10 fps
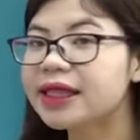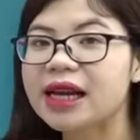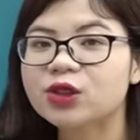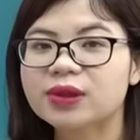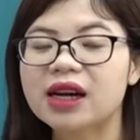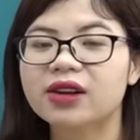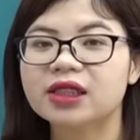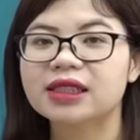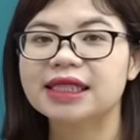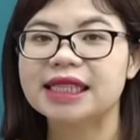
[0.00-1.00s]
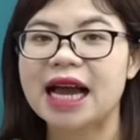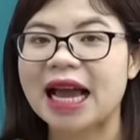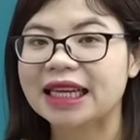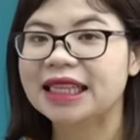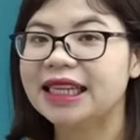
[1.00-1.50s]
Tiếp theo chúng ta có từ gì nhỉ?
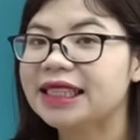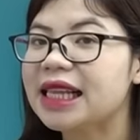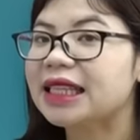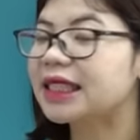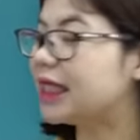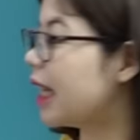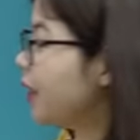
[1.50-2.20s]
Hành lý sẽ là gì nhỉ?